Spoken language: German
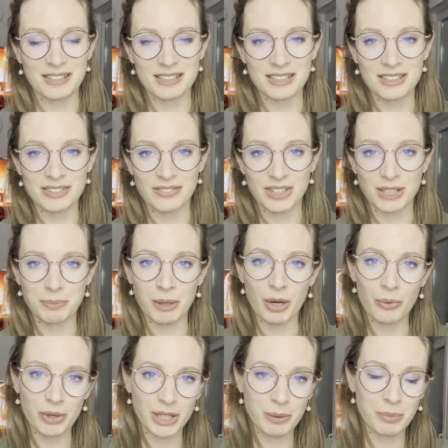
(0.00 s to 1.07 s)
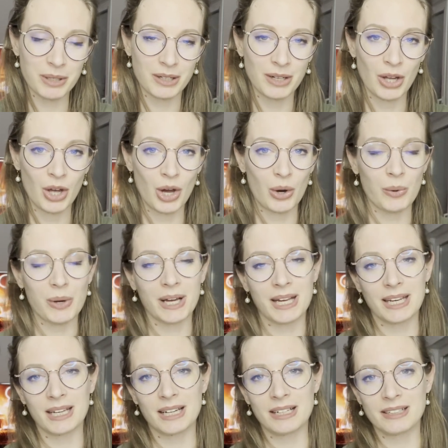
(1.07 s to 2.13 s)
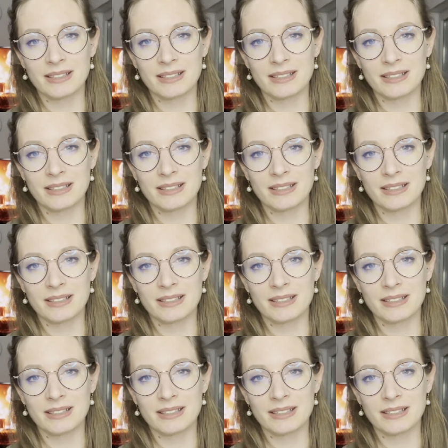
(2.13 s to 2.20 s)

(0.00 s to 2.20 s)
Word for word: dass wenn ich bei der Uni bin oder generell,